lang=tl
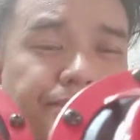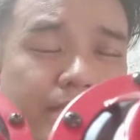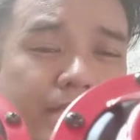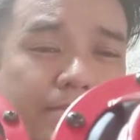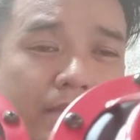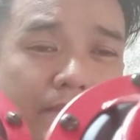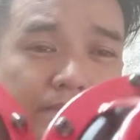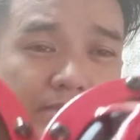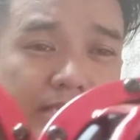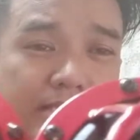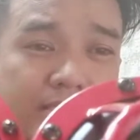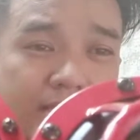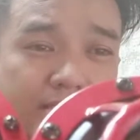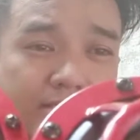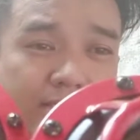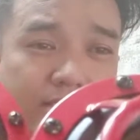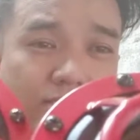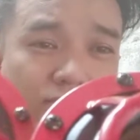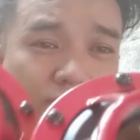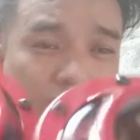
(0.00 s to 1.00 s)

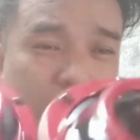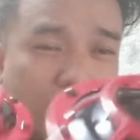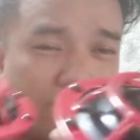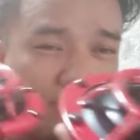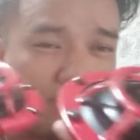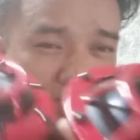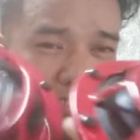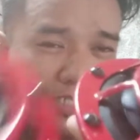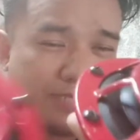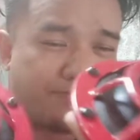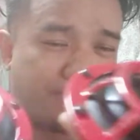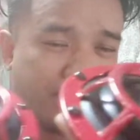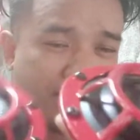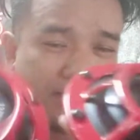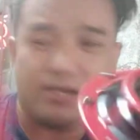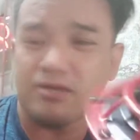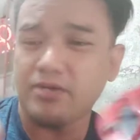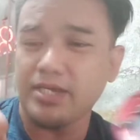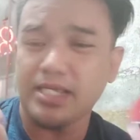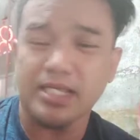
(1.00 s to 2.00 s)
piyapresentahan sa inyo ngayon. Basta
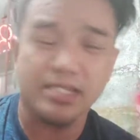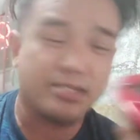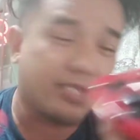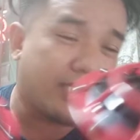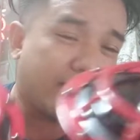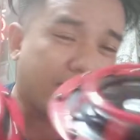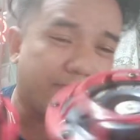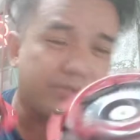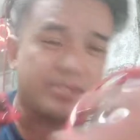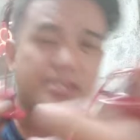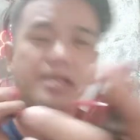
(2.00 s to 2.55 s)
pagka okay at naikabit